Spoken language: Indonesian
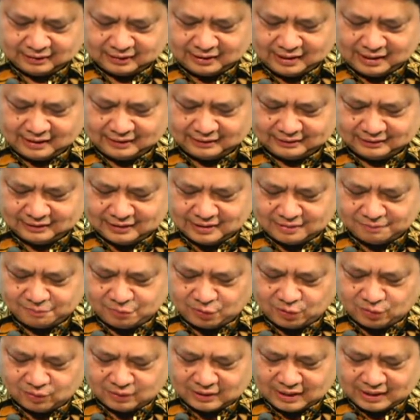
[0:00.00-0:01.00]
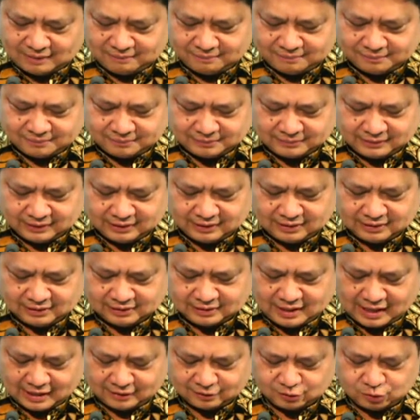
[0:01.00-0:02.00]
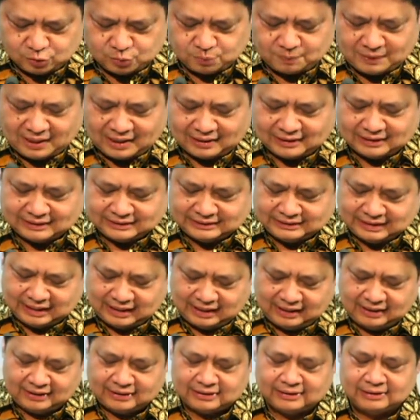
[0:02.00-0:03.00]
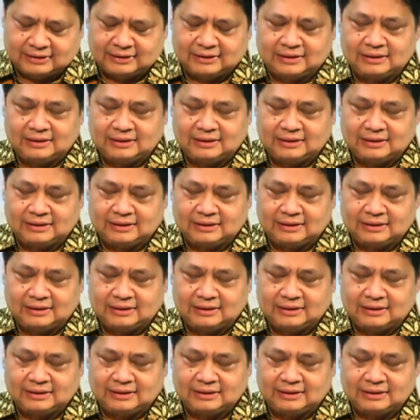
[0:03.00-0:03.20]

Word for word: terkait dengan program kartu prakerja